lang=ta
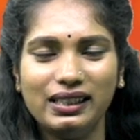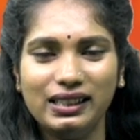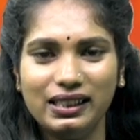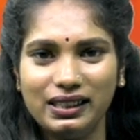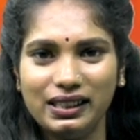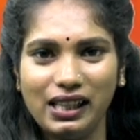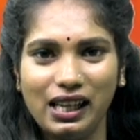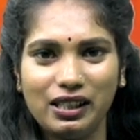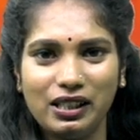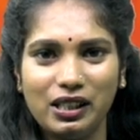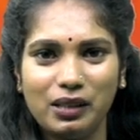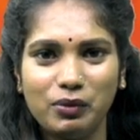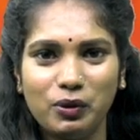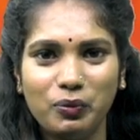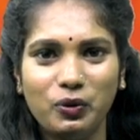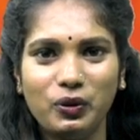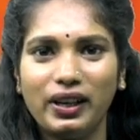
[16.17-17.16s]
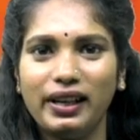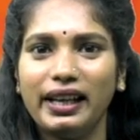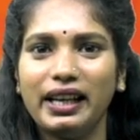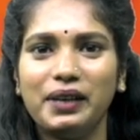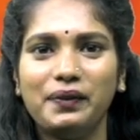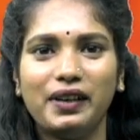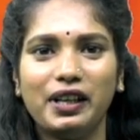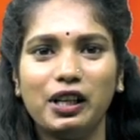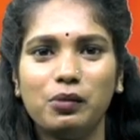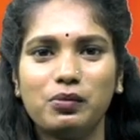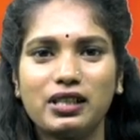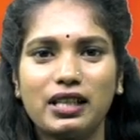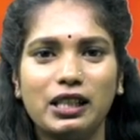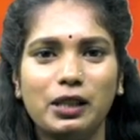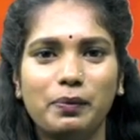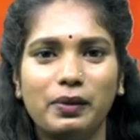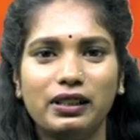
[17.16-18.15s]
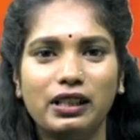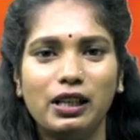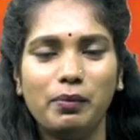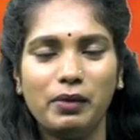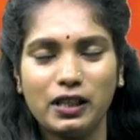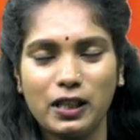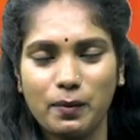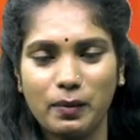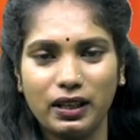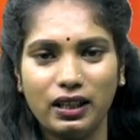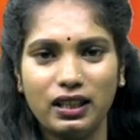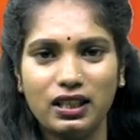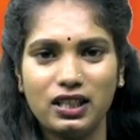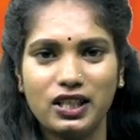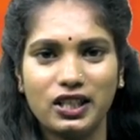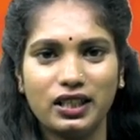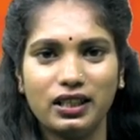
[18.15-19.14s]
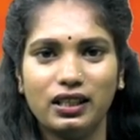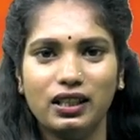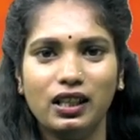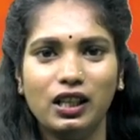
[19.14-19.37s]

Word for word: இன்றைய தினமும் உங்கள் அனைவரையும் சந்திப்பதில் மிக்க மகிழ்ச்சி